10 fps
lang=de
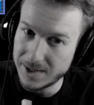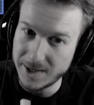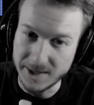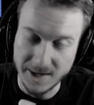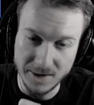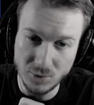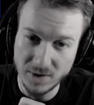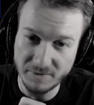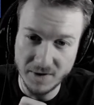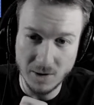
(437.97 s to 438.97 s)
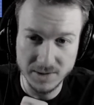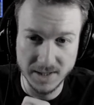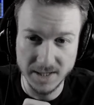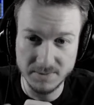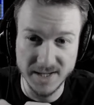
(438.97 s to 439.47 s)
Ich kann nur davon
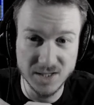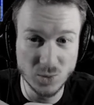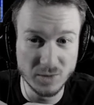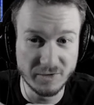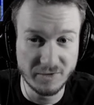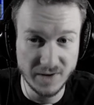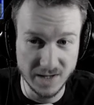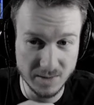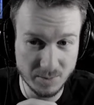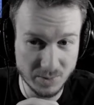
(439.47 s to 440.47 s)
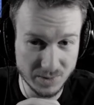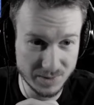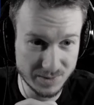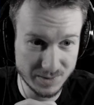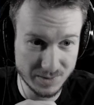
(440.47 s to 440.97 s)
ausgehen, dass mein Sohn Philipp
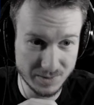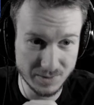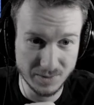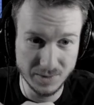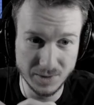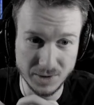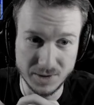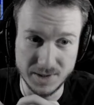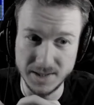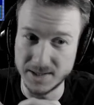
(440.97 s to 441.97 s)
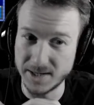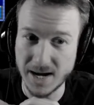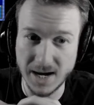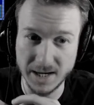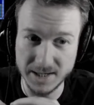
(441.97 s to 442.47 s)
diese
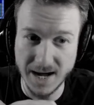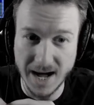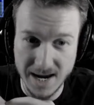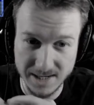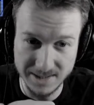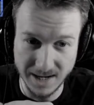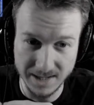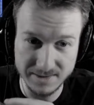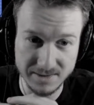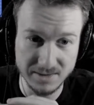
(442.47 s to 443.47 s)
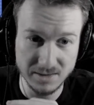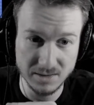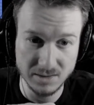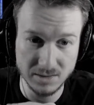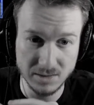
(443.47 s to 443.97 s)
Nachricht erhalten hat
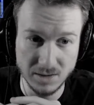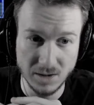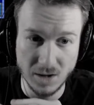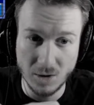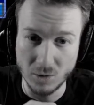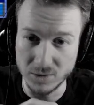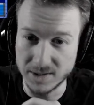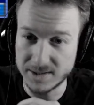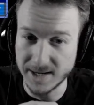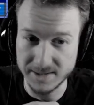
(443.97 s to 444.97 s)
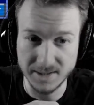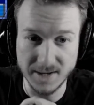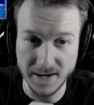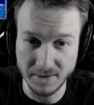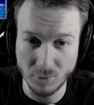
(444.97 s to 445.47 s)
und das
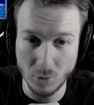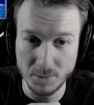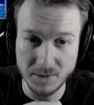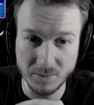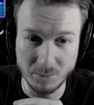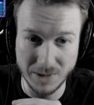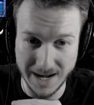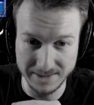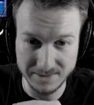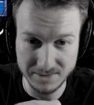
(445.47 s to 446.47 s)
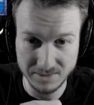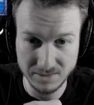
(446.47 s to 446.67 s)
getan hat, worum ich bat.